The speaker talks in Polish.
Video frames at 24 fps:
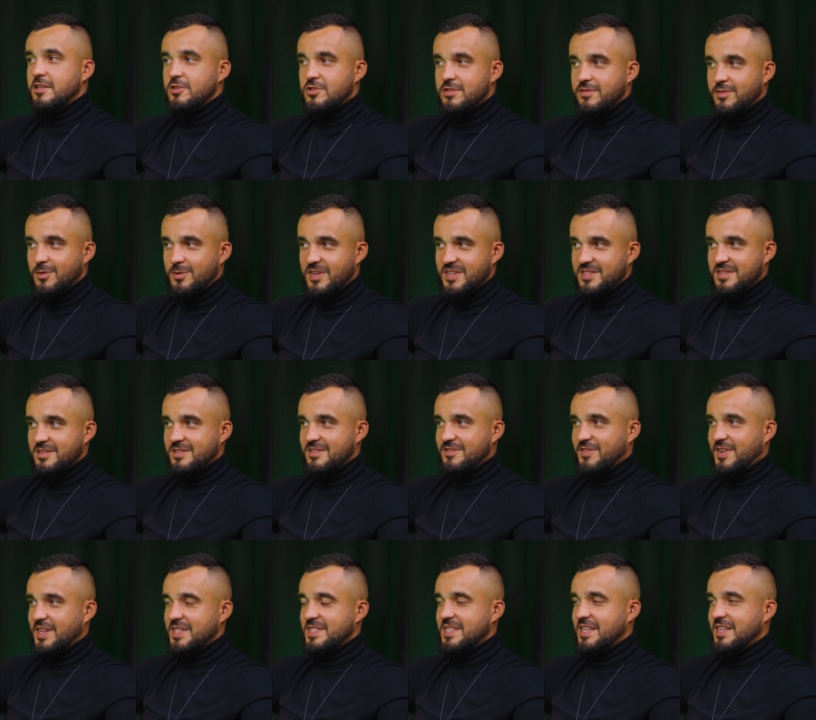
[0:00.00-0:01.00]
czy w ogóle są
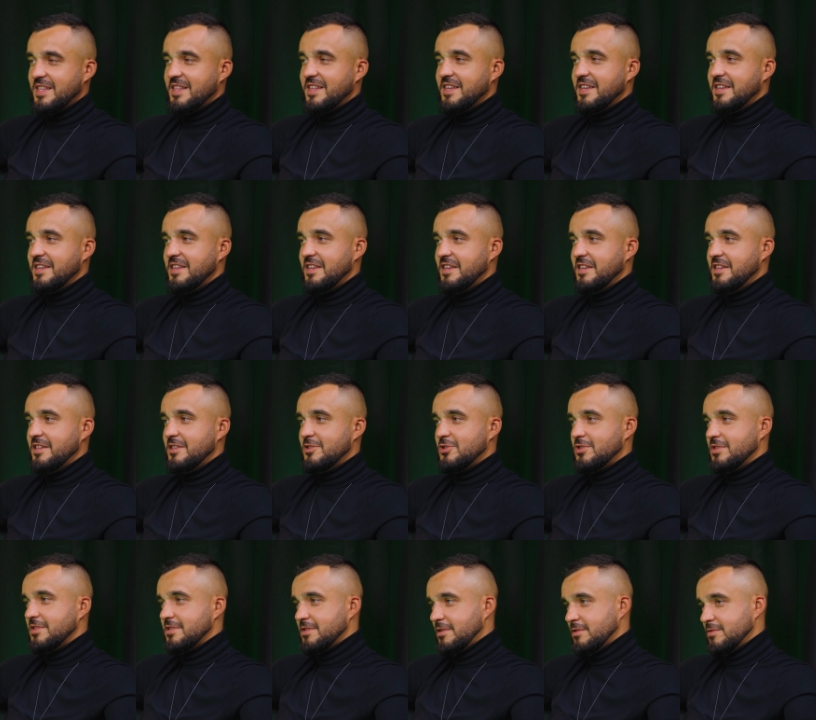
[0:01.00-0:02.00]
zwracane i
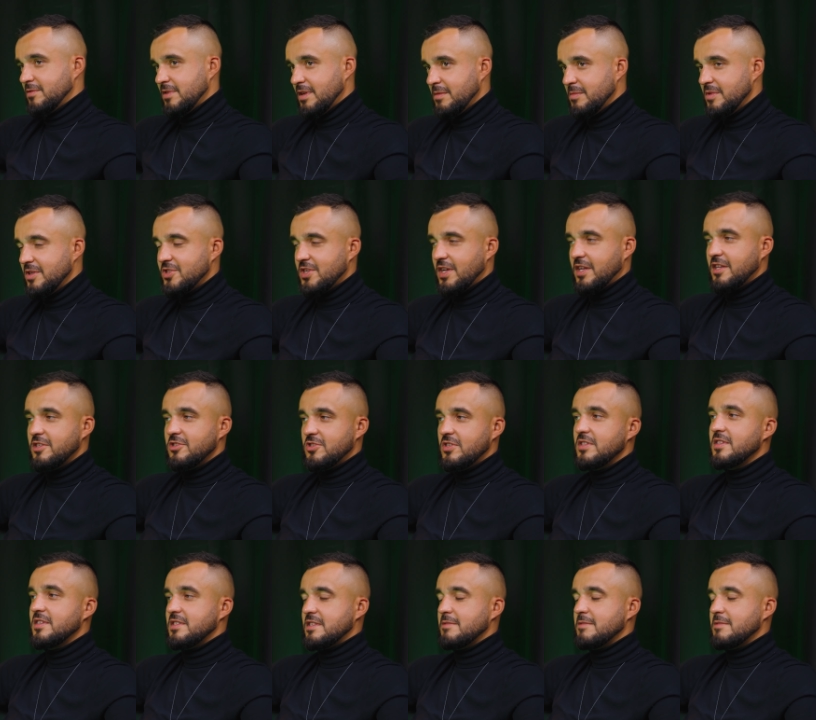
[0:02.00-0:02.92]
czy stosujemy jeszcze jakieś inne